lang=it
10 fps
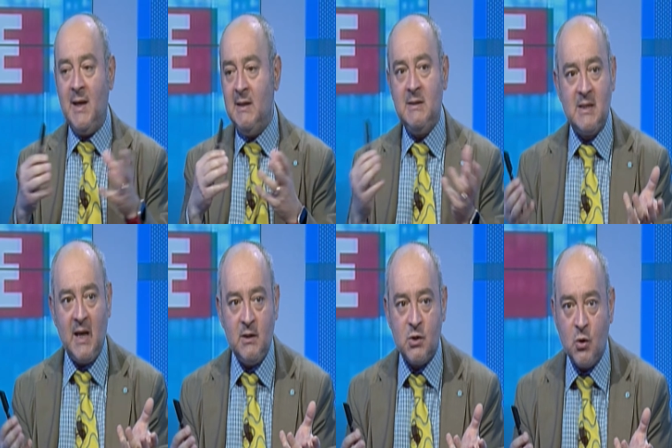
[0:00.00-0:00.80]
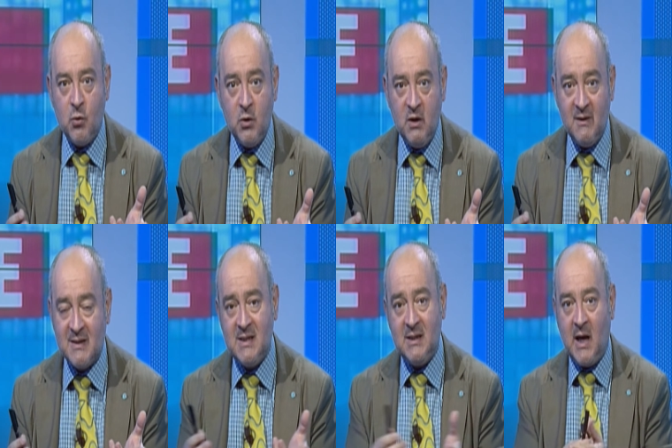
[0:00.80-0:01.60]
in senso
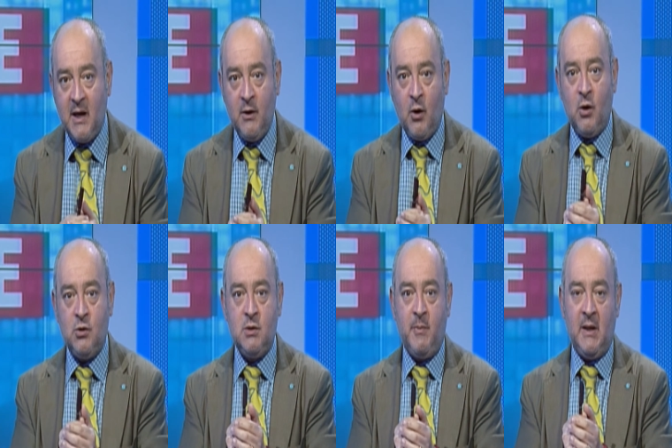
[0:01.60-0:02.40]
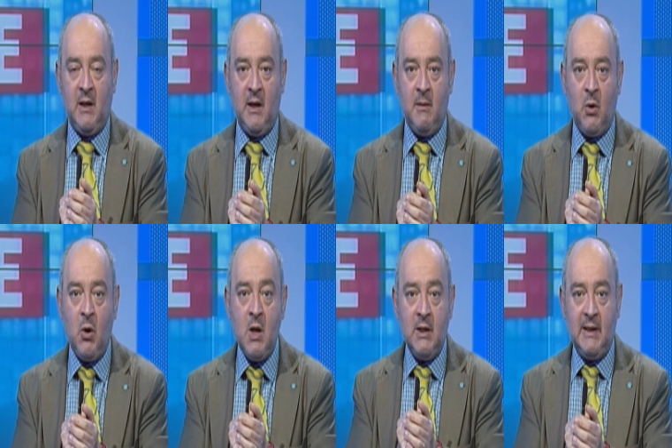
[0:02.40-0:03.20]
universitario, oggi parleremo
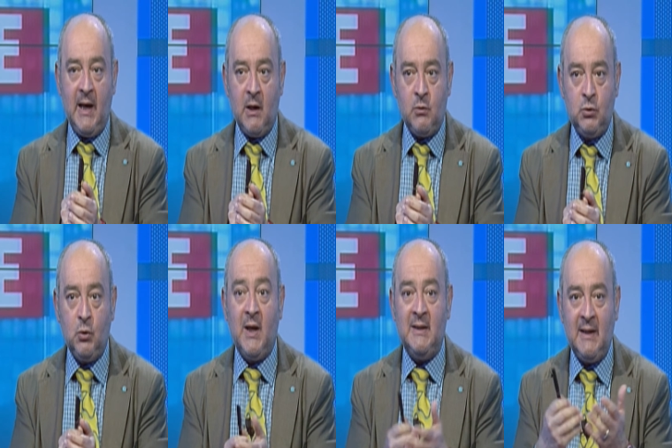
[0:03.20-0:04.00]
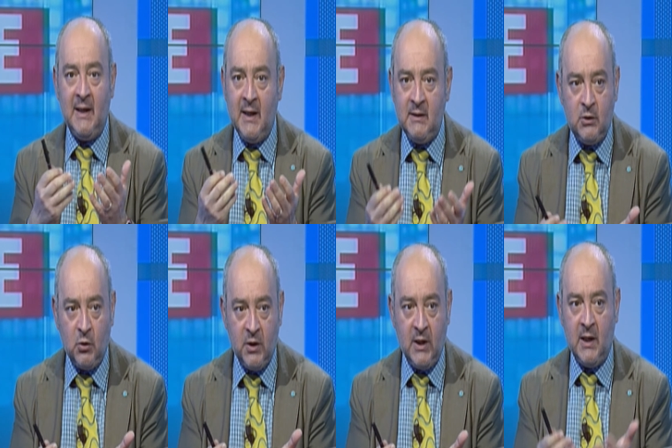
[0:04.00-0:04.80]
della cultura e
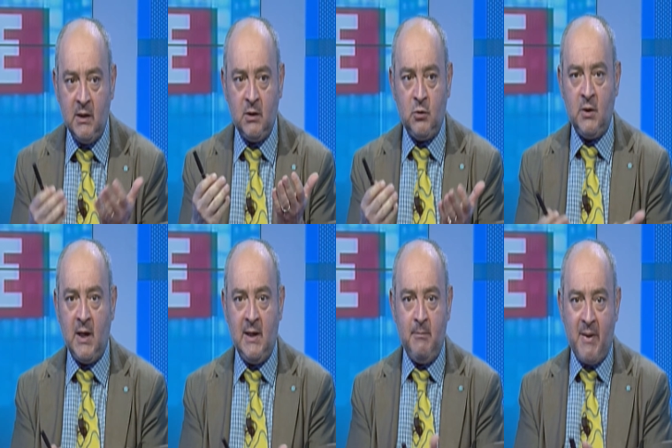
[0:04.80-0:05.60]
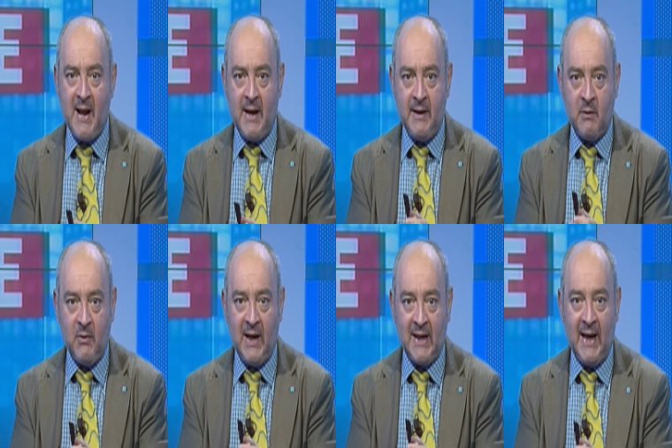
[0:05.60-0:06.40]
dell'editoria, l'editoria libraria,
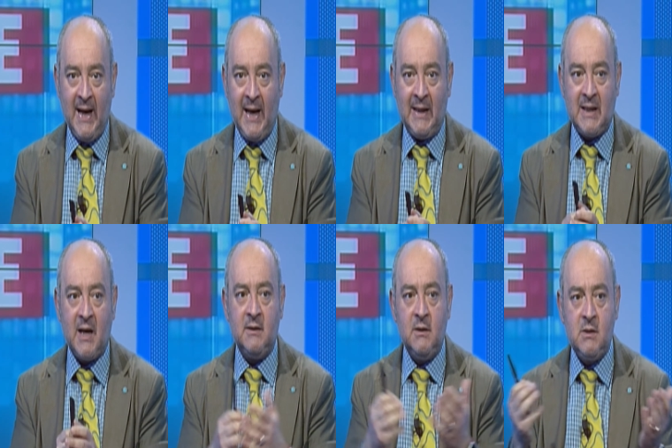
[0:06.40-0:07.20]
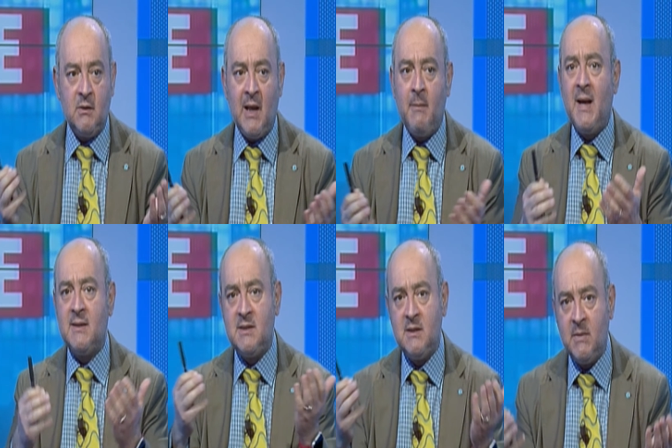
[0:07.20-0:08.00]
quella che è la tradizione, la
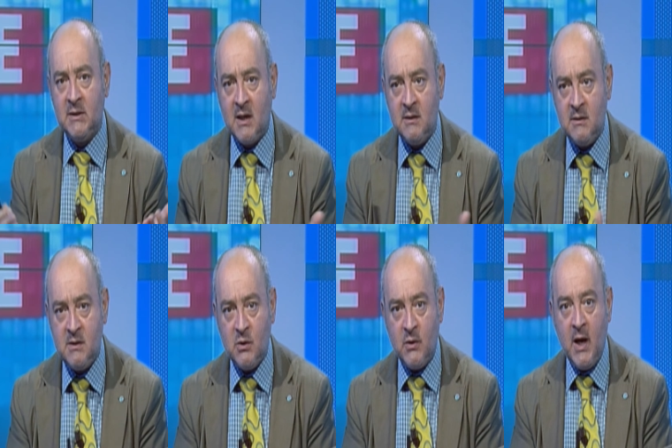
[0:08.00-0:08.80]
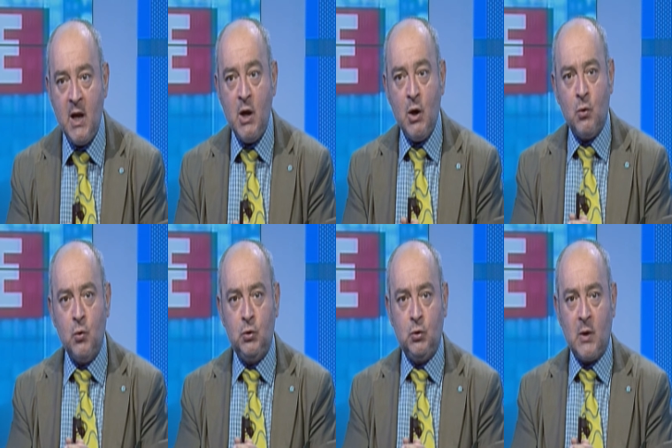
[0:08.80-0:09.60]
massima tradizione
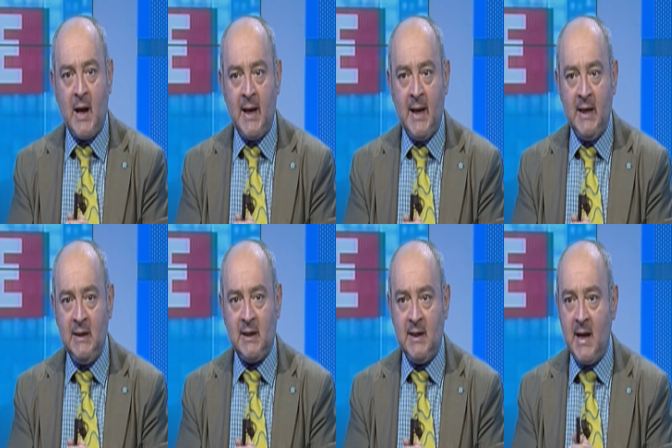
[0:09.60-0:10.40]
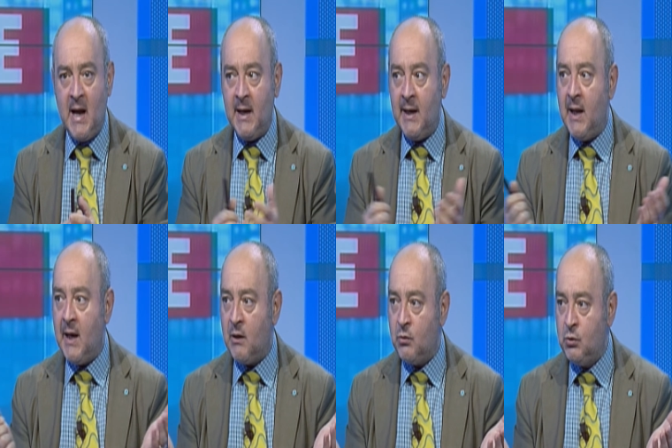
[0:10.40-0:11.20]
culturale italiana.
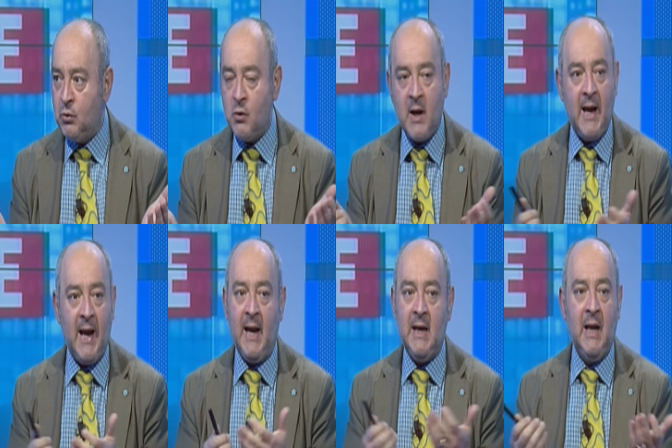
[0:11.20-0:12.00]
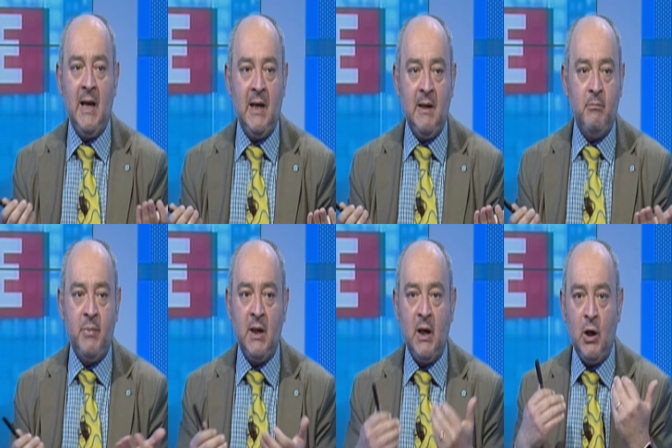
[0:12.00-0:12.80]
La cultura è nei
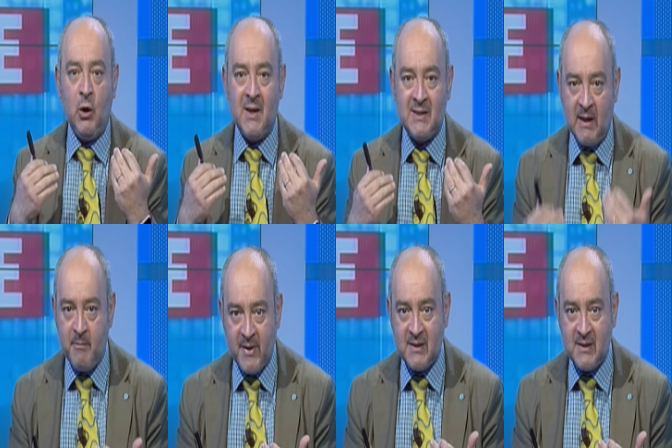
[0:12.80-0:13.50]
libri, lo è sempre